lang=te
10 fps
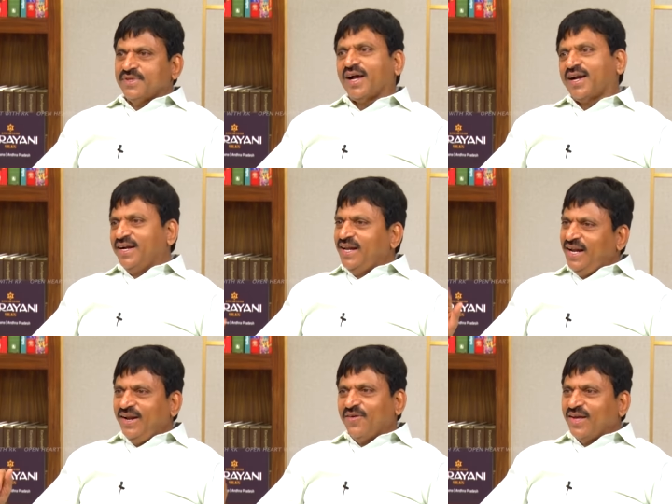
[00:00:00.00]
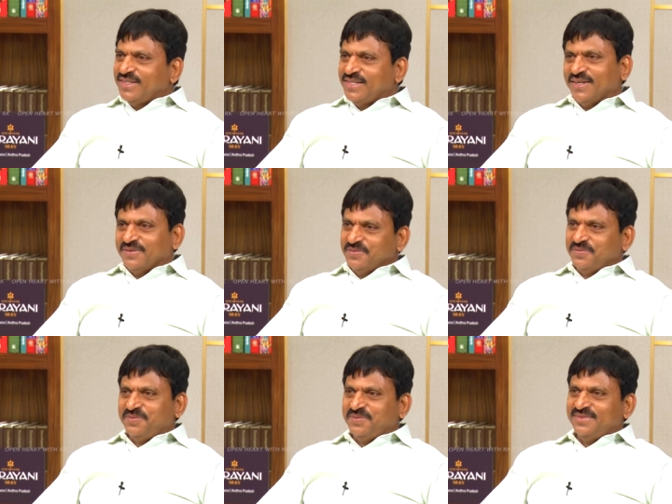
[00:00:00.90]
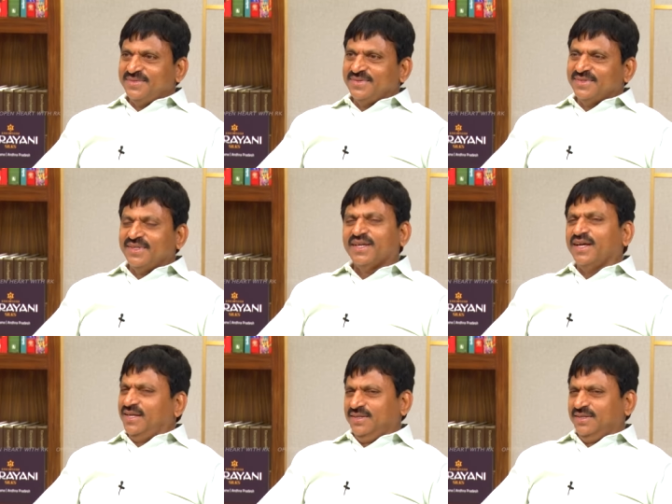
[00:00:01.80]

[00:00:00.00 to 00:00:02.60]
అక్కడ ఢిల్లీలో కలిశాను లేదా ఇక